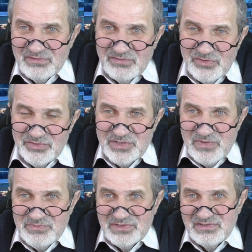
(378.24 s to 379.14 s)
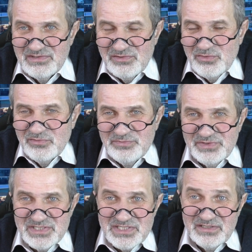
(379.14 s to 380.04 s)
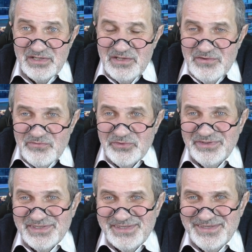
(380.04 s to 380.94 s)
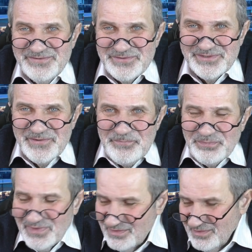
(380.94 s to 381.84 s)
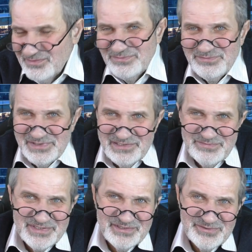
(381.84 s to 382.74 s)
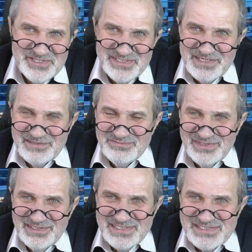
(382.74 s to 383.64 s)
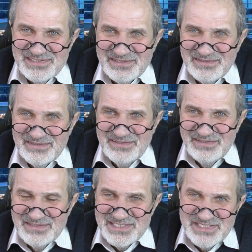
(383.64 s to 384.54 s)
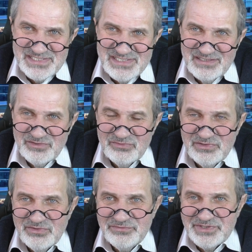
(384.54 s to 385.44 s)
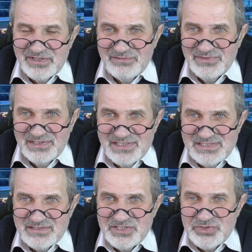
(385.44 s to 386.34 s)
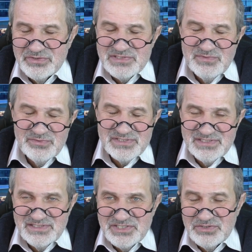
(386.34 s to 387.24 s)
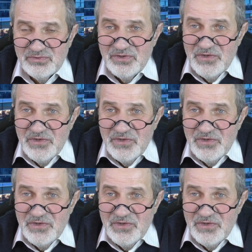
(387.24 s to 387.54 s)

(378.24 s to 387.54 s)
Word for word: Какой-то момент Тинькова опережал. Вот такие вот э, были мои точные рекомендации. И сейчас я готовлю новые рекомендации. Еще раз могу сказать, что